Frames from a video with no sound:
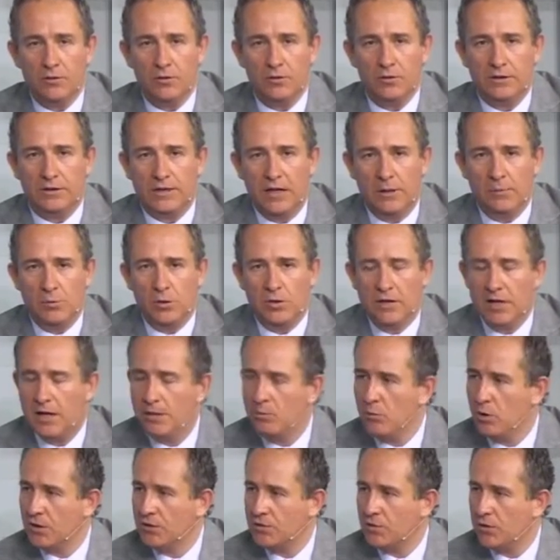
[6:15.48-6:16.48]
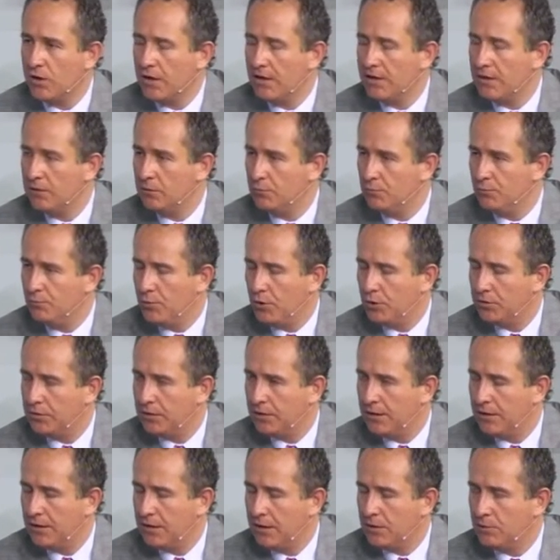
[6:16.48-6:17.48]
Estamos en el almuerzo. ¿Hay algún
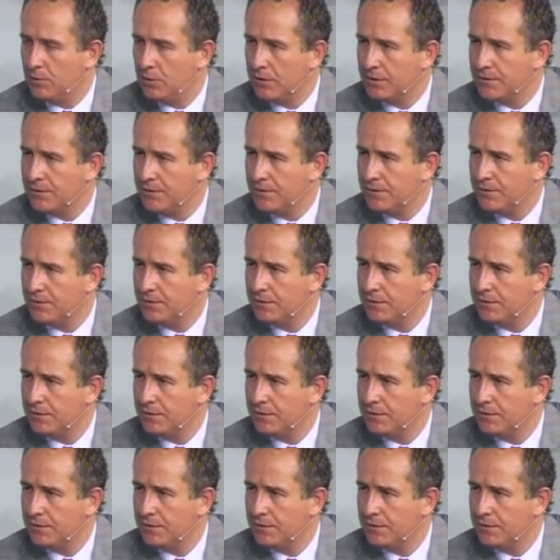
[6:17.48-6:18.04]
postre en el almuerzo?